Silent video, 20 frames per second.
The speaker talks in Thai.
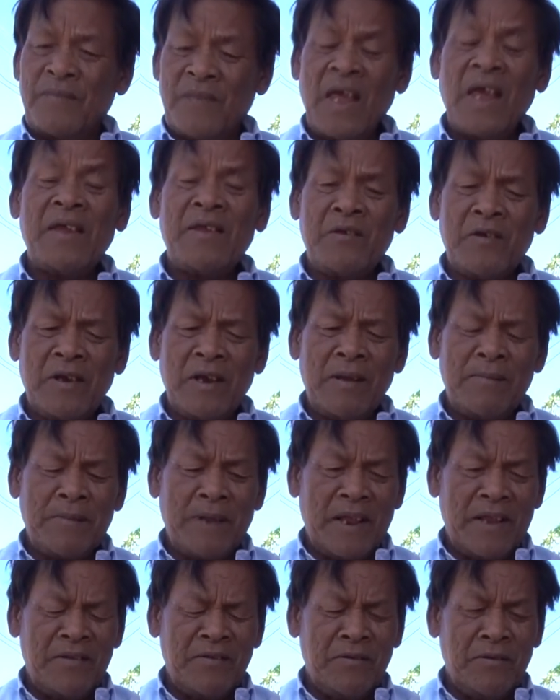ได้อยู่ครับ
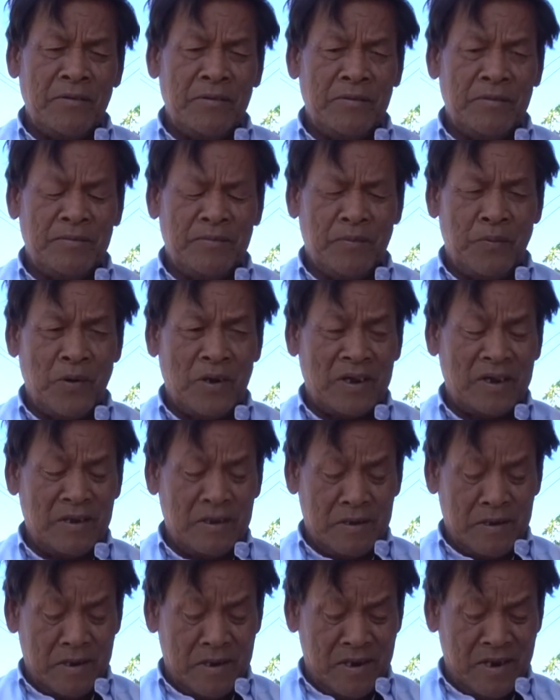ได้อยู่พวก
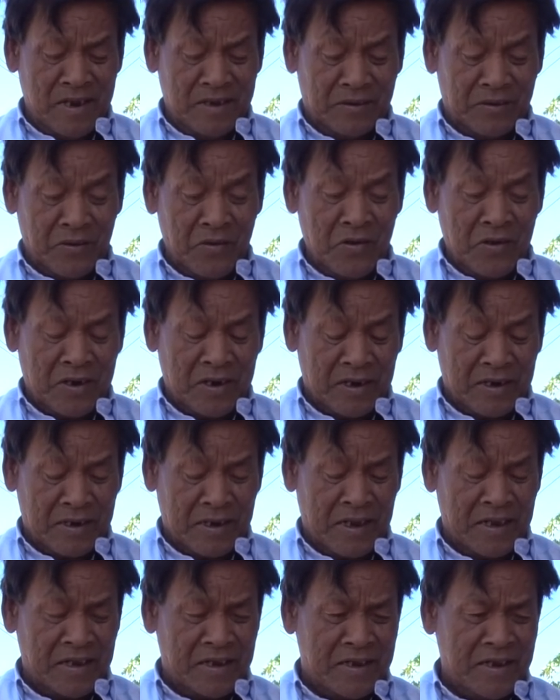เงินท่องกัน
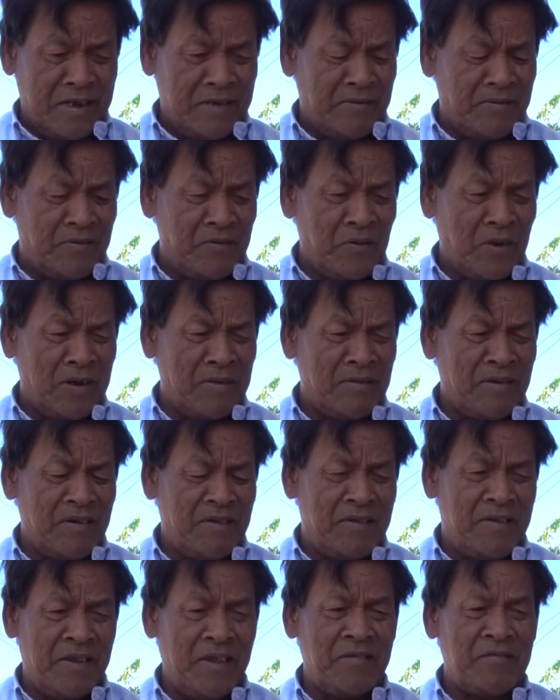ได้ขึ้นส่วน
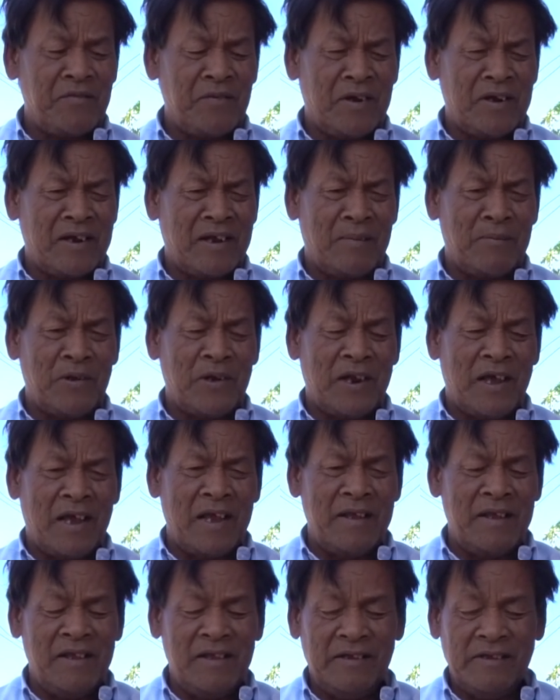เสียส่วนกับบัวลา
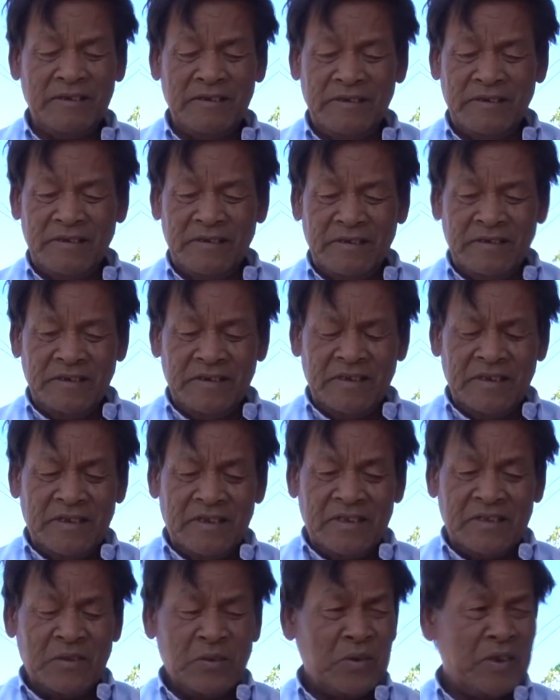ยตู้เย็นเท่าไหร่ครับ
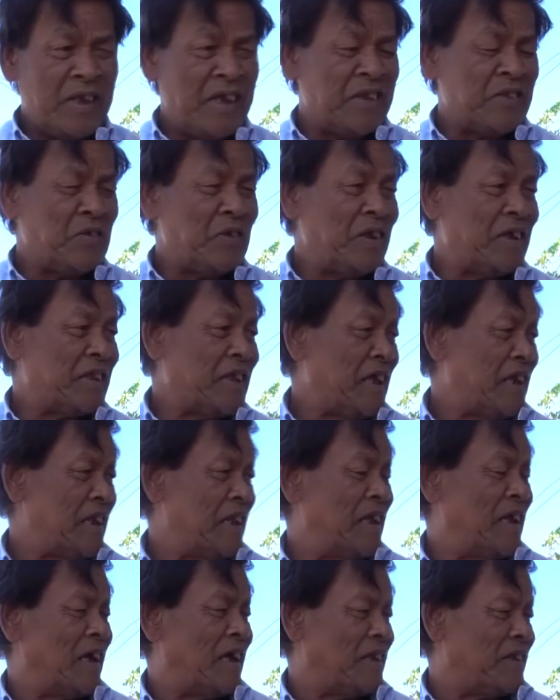ตู้เย็นโทรทัศน์
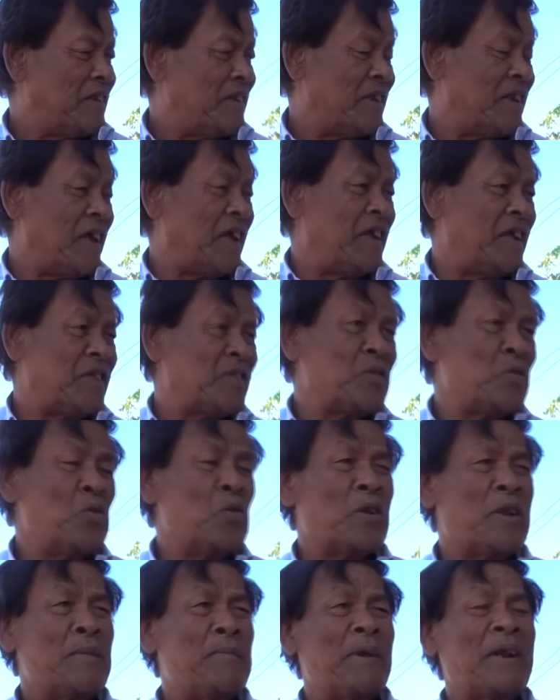นี่ก็ได้ตู้
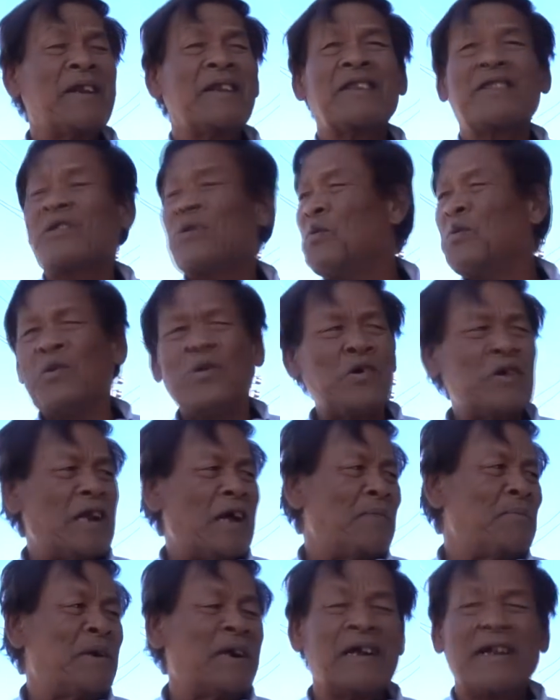นี่มันตู้หกห
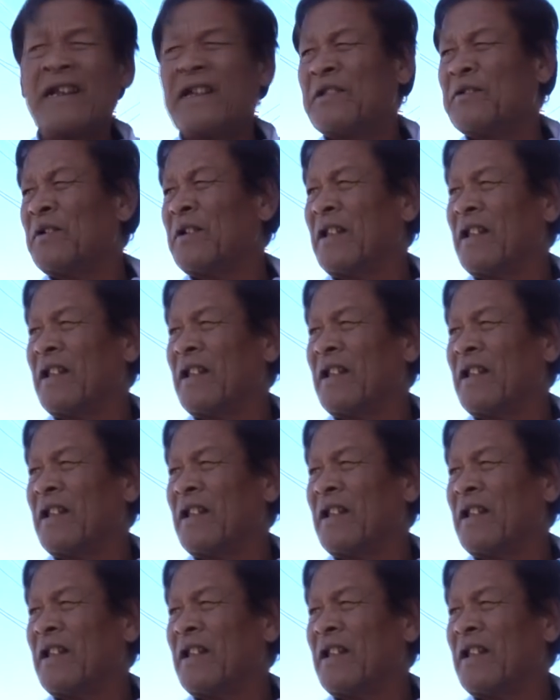ลังมันก็ได้ทอ